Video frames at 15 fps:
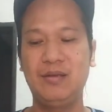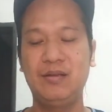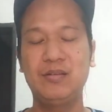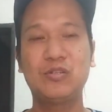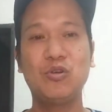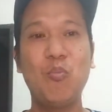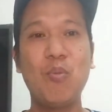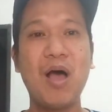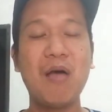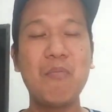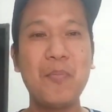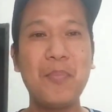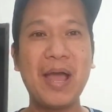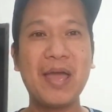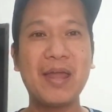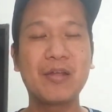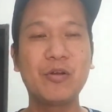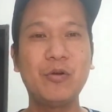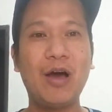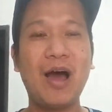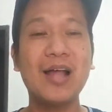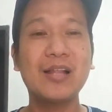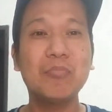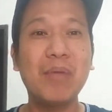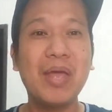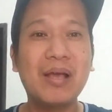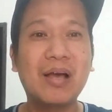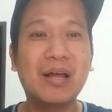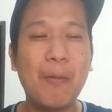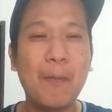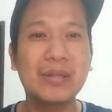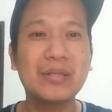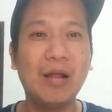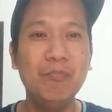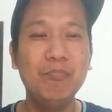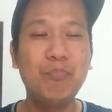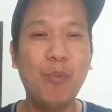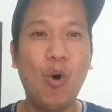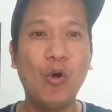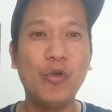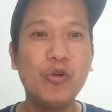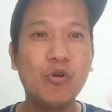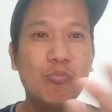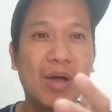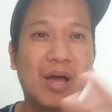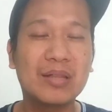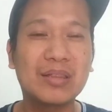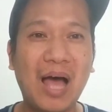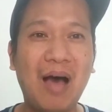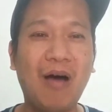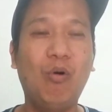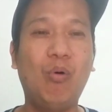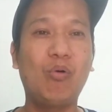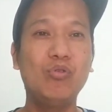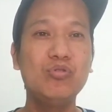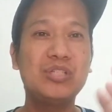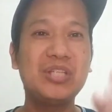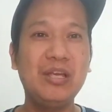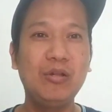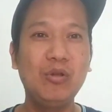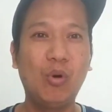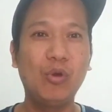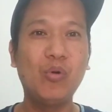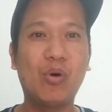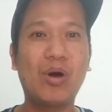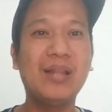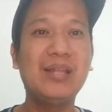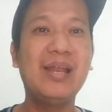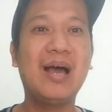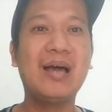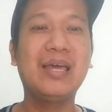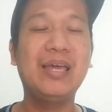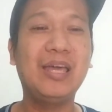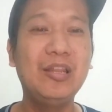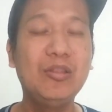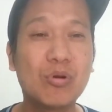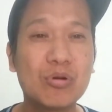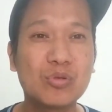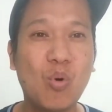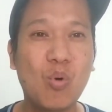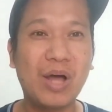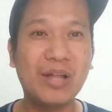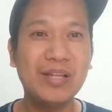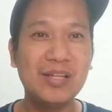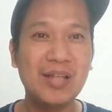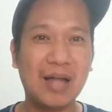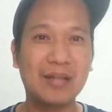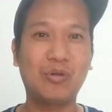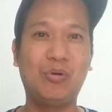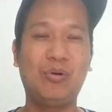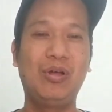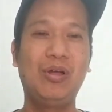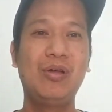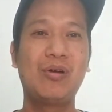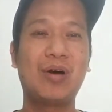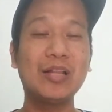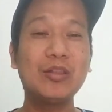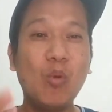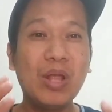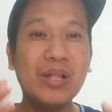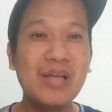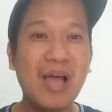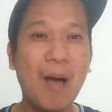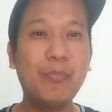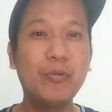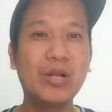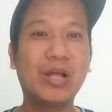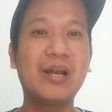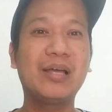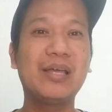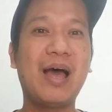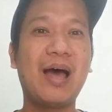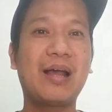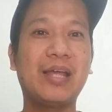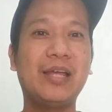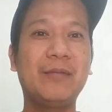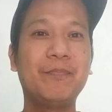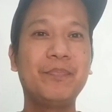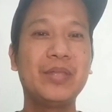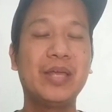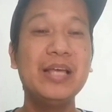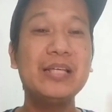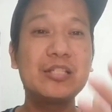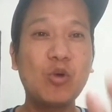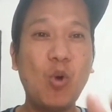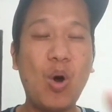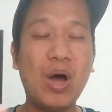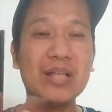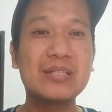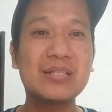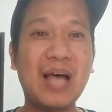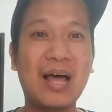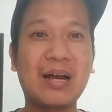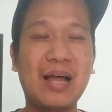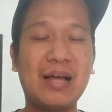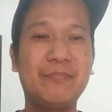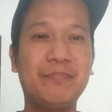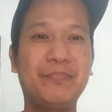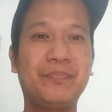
So mga kababayan, ano? at may karapatan po yung mga tao kung sino yung kanilang i-endorsong kandidato. Katulad nga po ng nangyari, Isko at Sara.